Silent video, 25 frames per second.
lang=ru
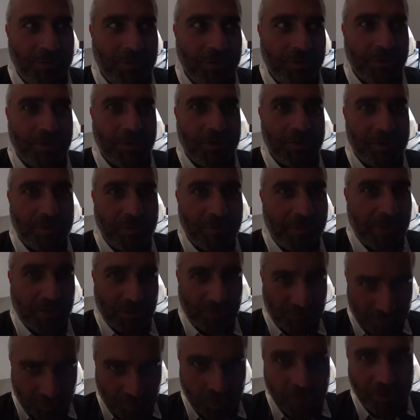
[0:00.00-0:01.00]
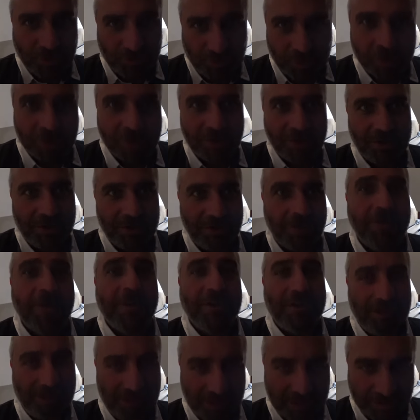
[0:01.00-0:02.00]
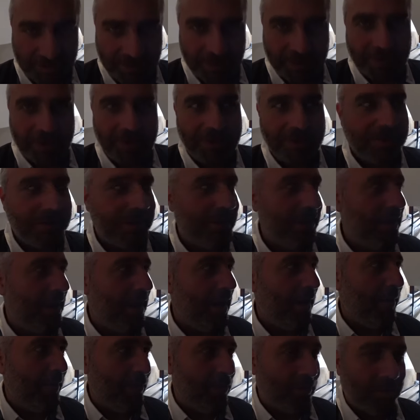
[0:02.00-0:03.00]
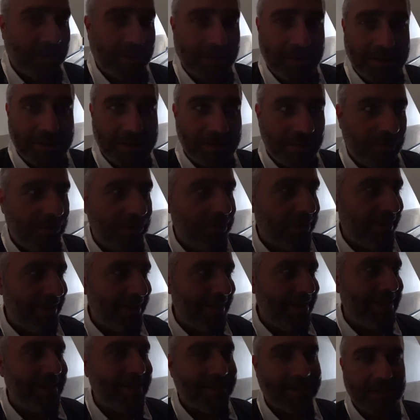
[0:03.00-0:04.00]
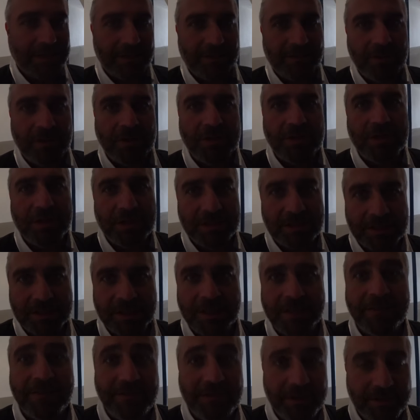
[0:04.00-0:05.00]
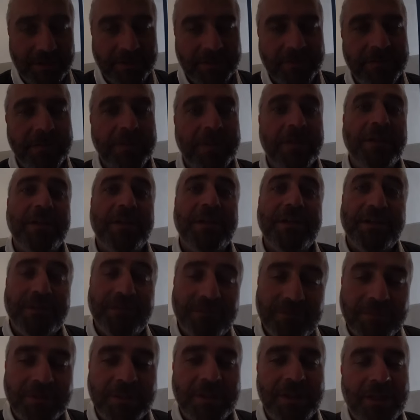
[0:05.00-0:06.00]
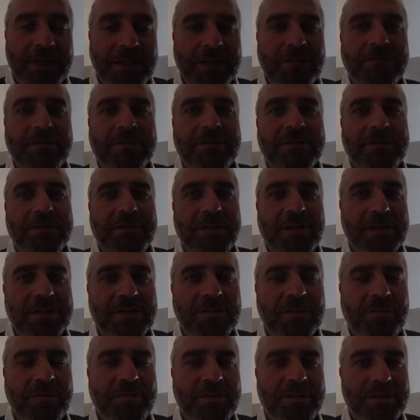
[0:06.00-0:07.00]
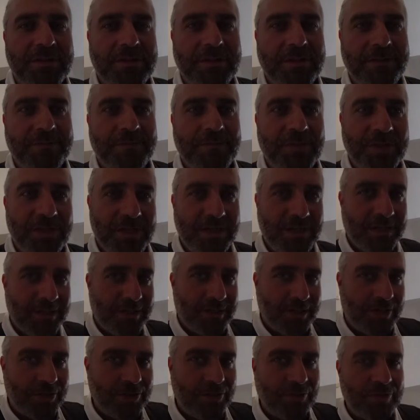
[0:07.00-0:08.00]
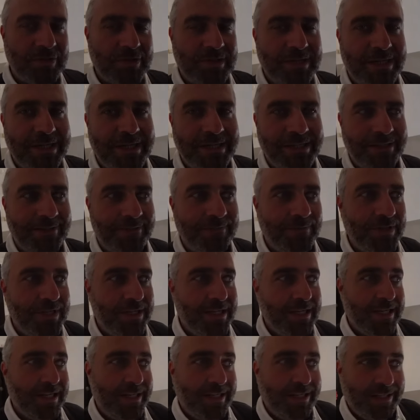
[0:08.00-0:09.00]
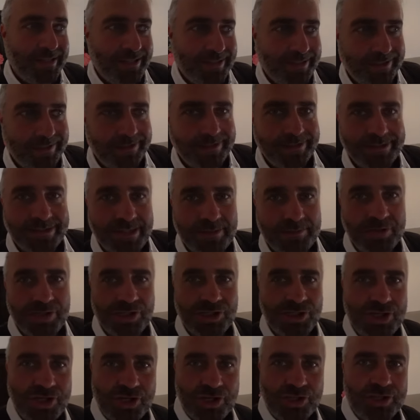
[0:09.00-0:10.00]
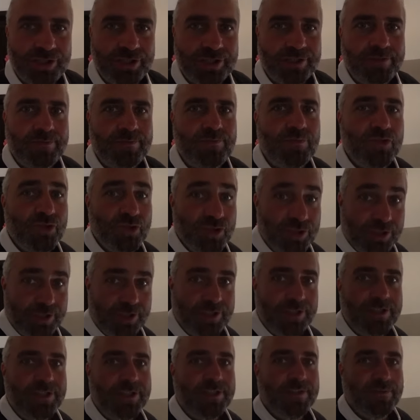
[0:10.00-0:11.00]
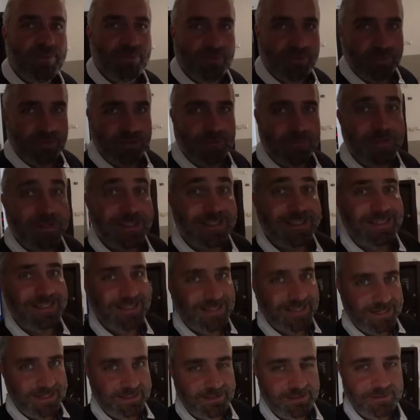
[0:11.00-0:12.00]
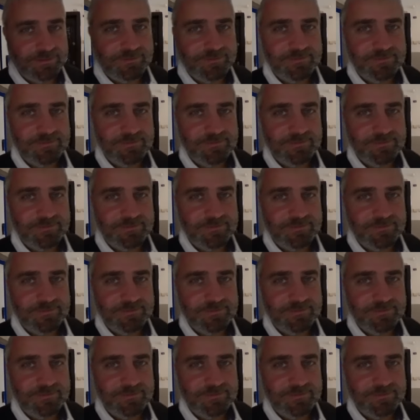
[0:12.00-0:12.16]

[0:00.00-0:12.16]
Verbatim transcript: это спрашивают, точно может зайти? Говорят, да, да, пожалуйста. А потом, когда они заходят, они не закрывают до конца дверь такие вот особенности. Так что знайте, э, там, где женщины, мужчины не входят без хозяина.